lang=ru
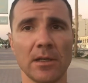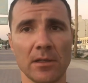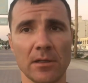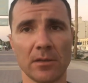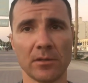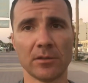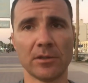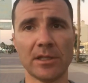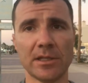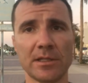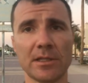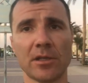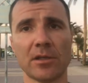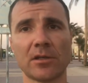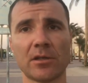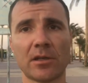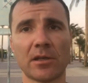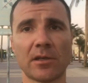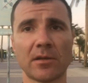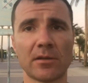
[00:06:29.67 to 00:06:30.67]
для тех,
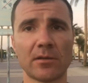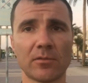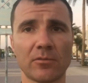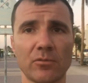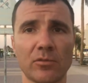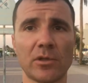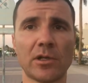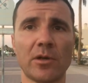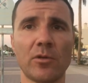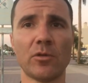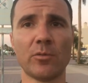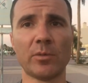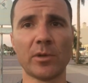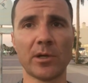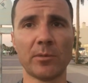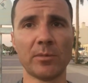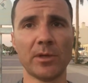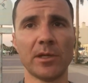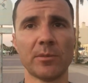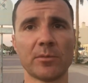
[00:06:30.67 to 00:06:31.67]
у кого
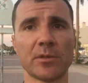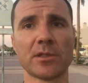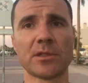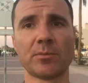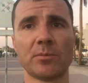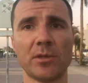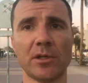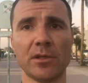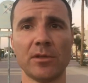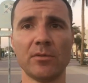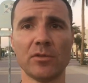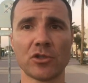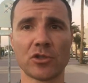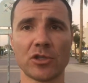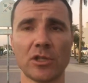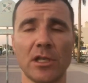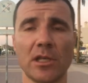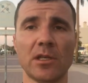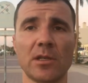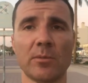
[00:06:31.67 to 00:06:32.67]
проблемы с
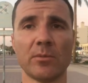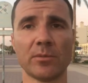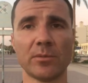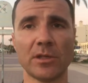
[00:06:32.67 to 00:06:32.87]
передвижением.